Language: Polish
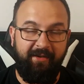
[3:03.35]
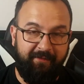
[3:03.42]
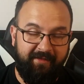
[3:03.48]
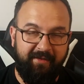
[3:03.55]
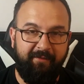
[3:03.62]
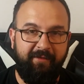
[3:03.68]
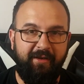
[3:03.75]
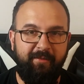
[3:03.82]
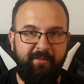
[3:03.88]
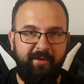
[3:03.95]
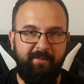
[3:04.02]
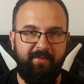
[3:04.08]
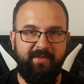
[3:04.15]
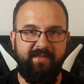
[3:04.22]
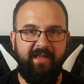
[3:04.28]
i w tym filmie
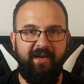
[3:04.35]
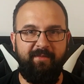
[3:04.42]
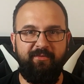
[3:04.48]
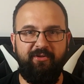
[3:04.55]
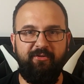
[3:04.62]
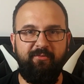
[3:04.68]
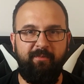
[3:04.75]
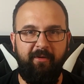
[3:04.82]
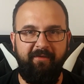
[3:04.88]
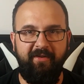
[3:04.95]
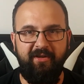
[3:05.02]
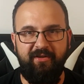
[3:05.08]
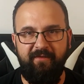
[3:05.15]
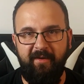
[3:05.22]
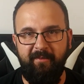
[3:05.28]
postaram się
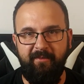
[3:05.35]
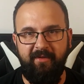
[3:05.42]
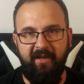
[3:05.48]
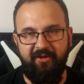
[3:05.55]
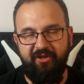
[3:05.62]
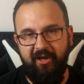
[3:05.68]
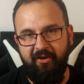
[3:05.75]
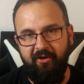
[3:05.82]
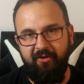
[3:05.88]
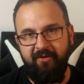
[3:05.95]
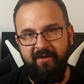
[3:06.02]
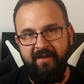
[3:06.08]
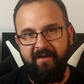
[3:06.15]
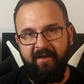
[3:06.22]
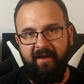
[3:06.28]
powiedzieć Wam dlaczego
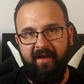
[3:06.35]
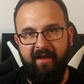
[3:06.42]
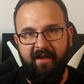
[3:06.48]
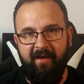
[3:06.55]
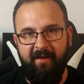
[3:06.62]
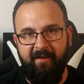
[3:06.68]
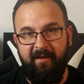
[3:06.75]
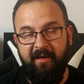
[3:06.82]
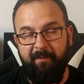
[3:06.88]
e,